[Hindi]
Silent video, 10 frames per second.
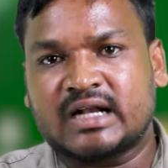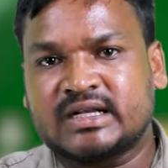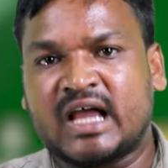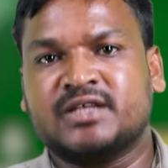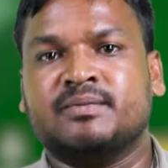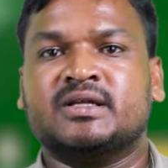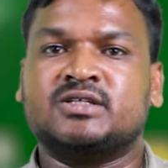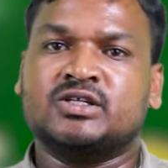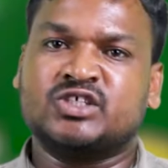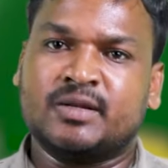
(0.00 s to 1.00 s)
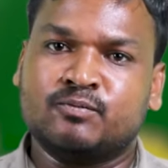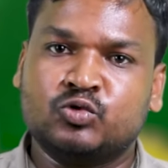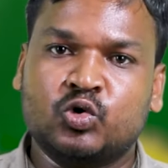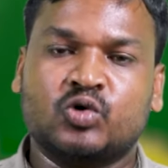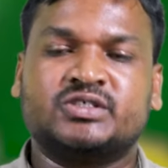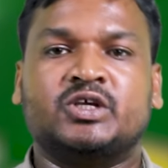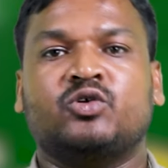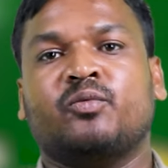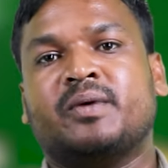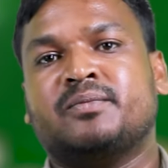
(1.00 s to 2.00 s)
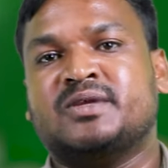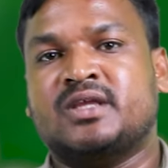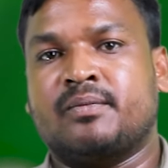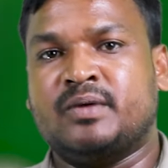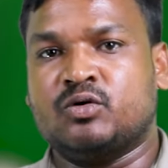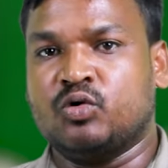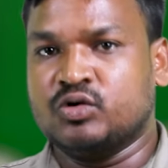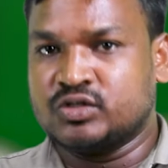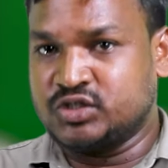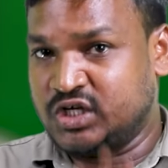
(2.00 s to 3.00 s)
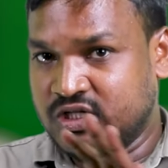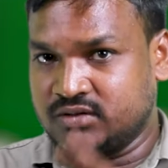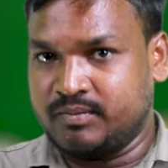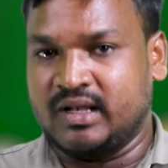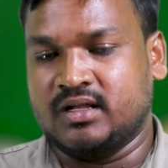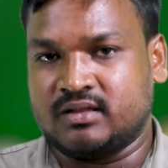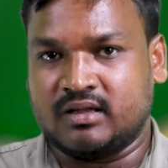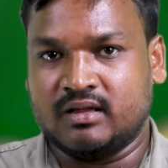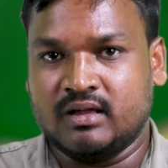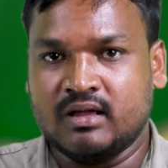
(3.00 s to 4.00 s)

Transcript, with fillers: 28 में से सिर्फ दो सीटों पर बीजेपी को जीत मिली थी